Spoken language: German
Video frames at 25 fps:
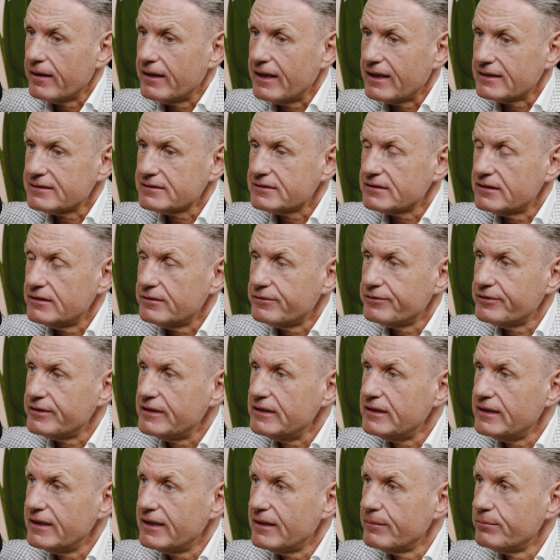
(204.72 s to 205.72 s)
dass äh,
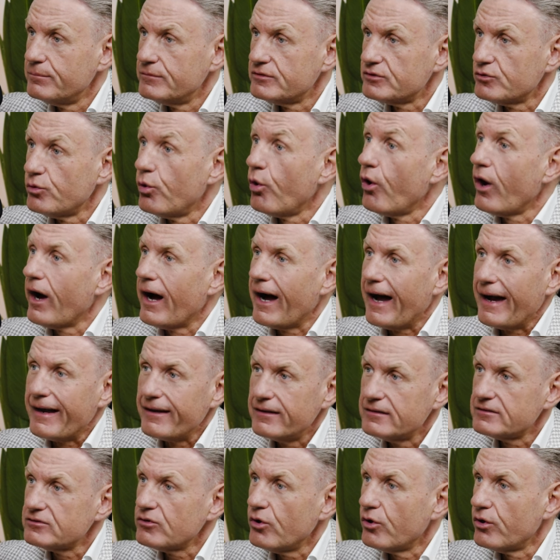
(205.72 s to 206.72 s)
viele eben so
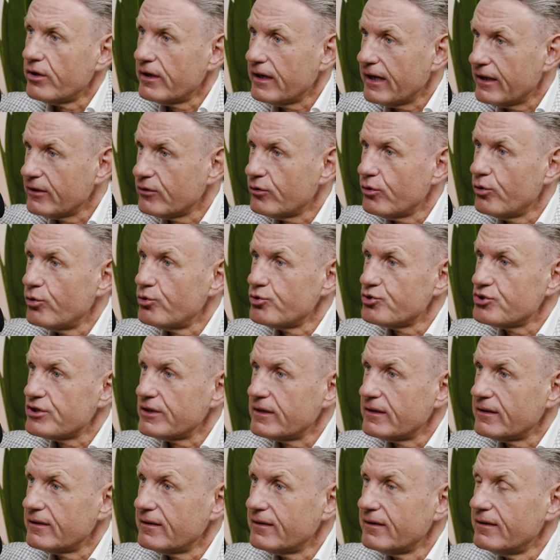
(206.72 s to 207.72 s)
reines
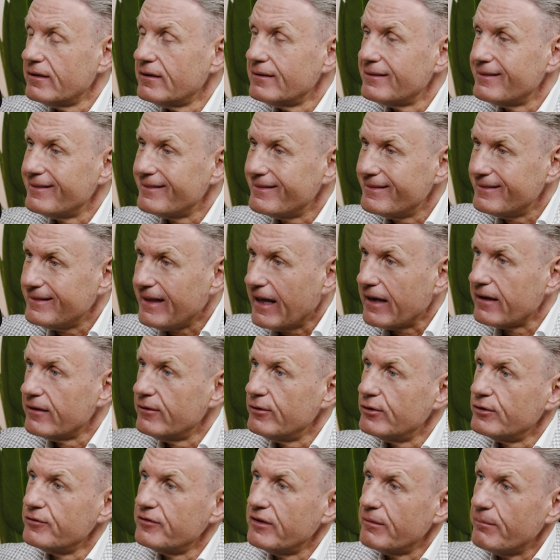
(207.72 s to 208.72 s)
Online-Coaching dann
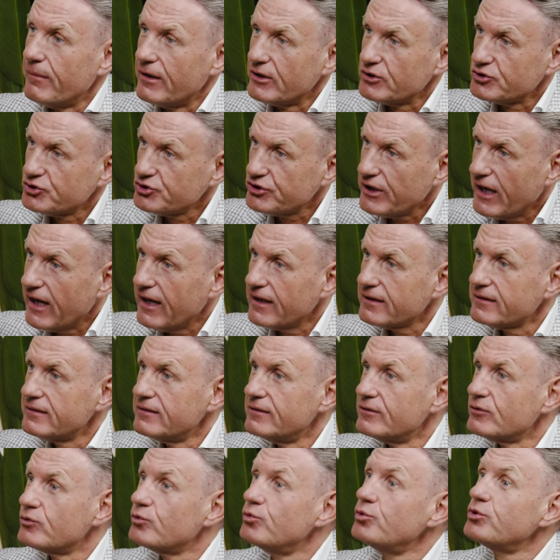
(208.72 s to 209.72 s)
irgendwie mal
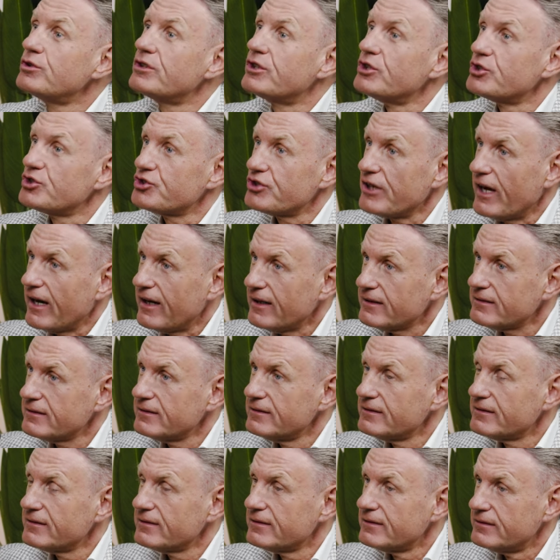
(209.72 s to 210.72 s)
starten, gut
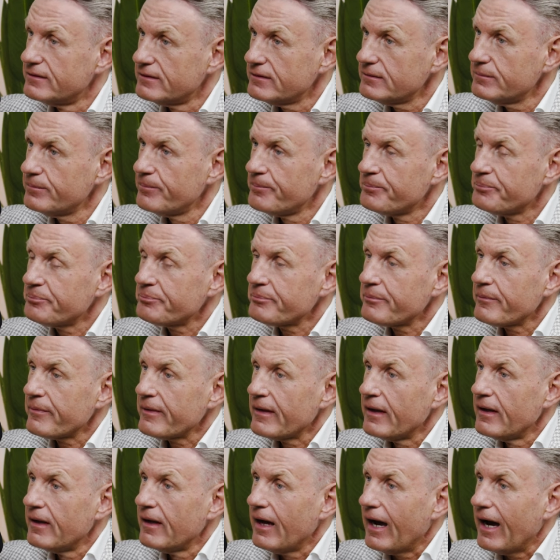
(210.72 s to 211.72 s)
gestartet, ne?
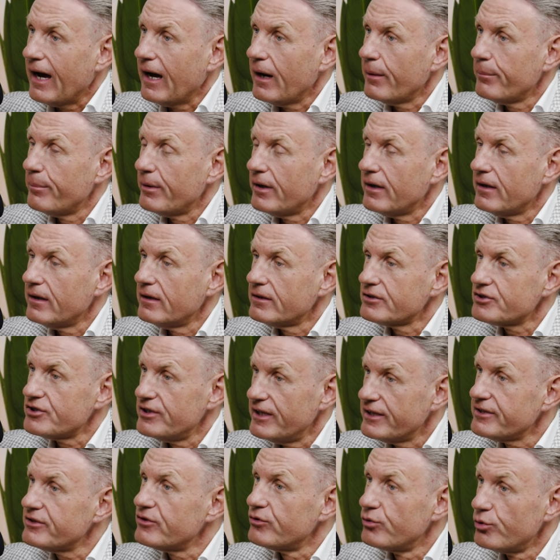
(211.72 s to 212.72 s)
aber
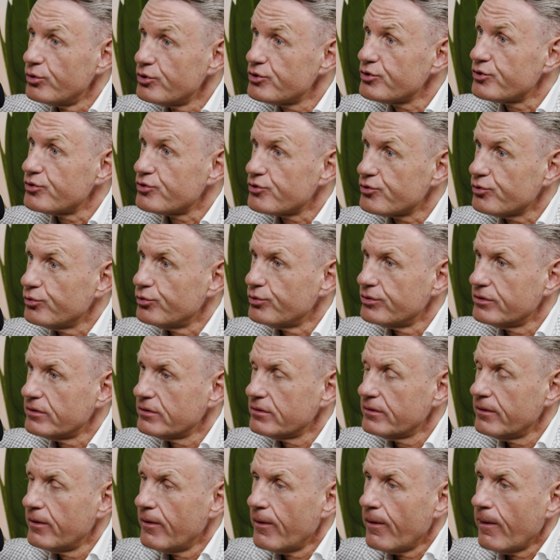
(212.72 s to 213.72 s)
schlecht
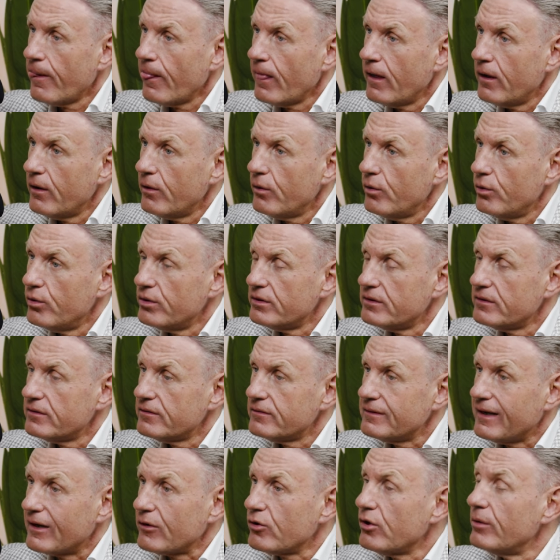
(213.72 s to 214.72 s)
durchgezogen. Hm.
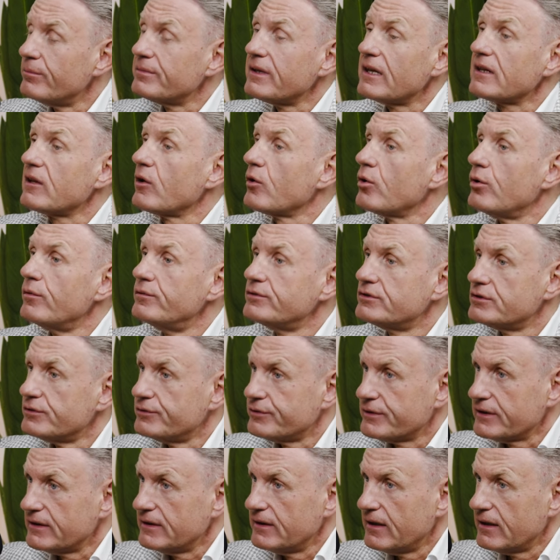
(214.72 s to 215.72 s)
Und dann kommt halt auch
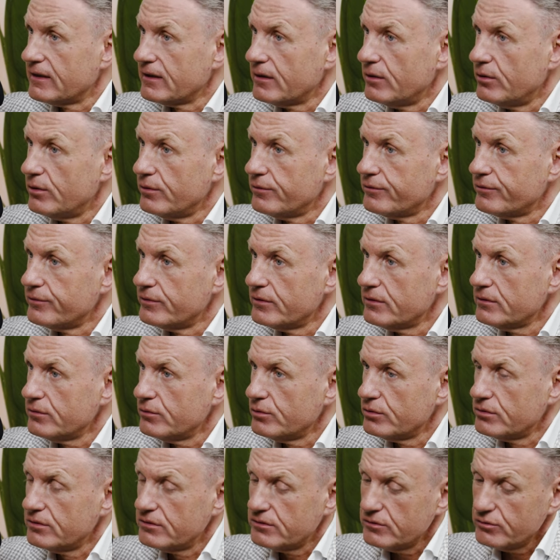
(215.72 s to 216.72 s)
Unzufriedenheit auf. Ne?
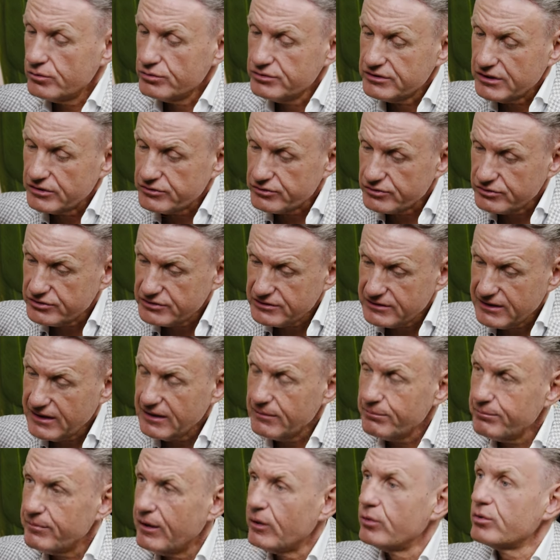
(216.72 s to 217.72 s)
Und unser
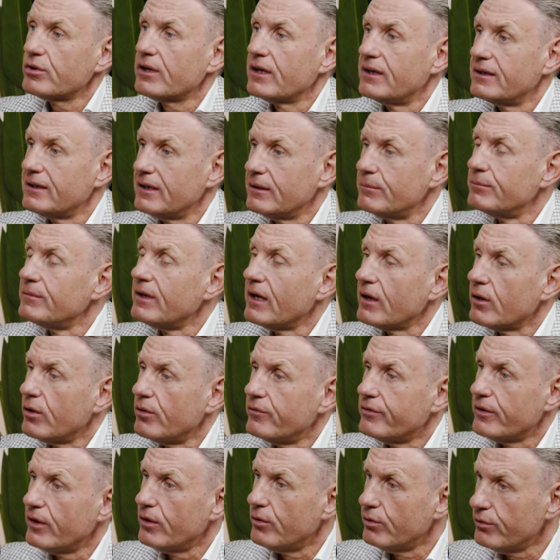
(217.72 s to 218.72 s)
System baut halt eben
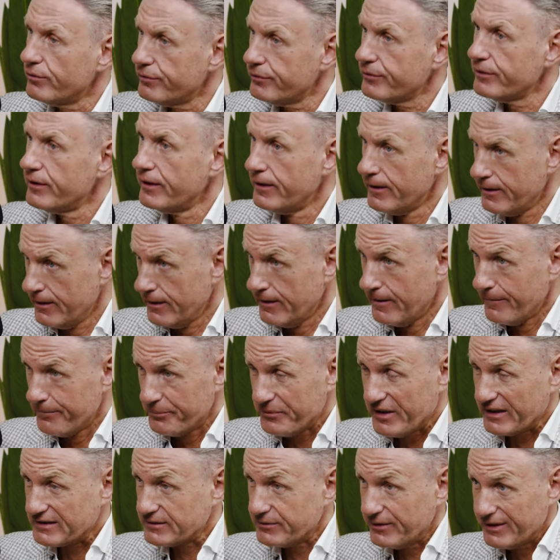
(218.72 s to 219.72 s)
darauf auf,
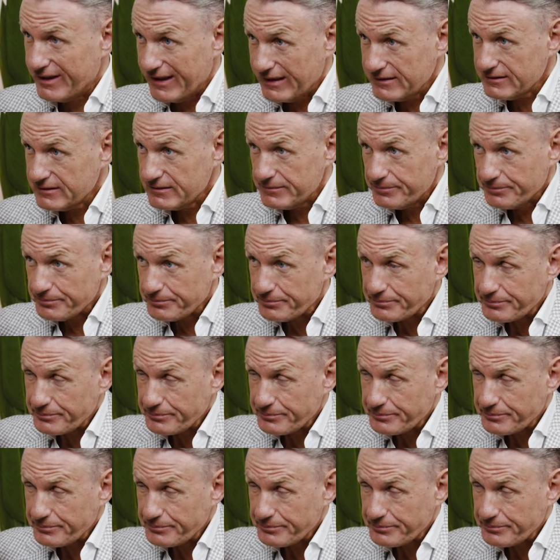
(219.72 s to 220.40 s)
dass wir das